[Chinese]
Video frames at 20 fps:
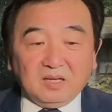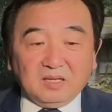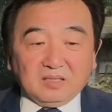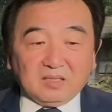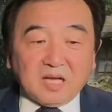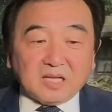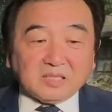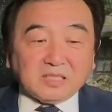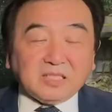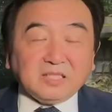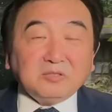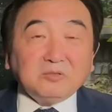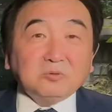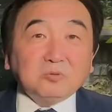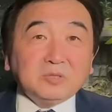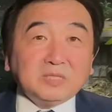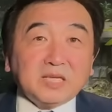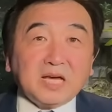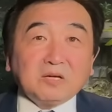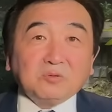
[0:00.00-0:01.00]
他进
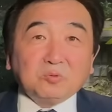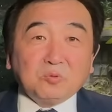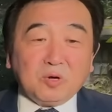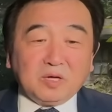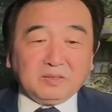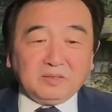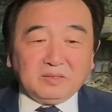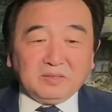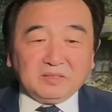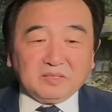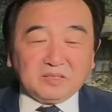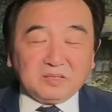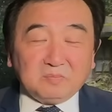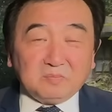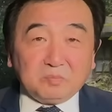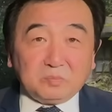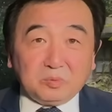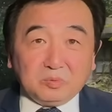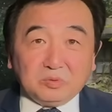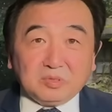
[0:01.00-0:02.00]
入将官
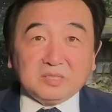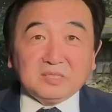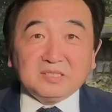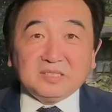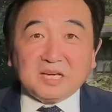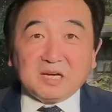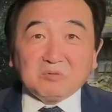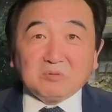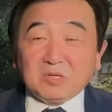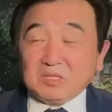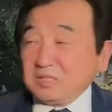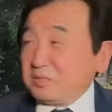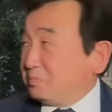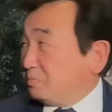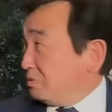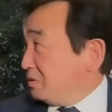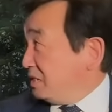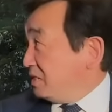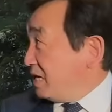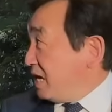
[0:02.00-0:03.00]
跟不是将官是
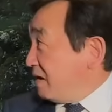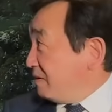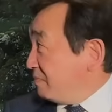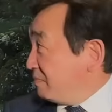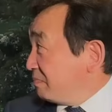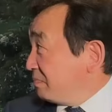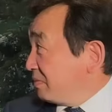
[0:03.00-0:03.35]
不一样。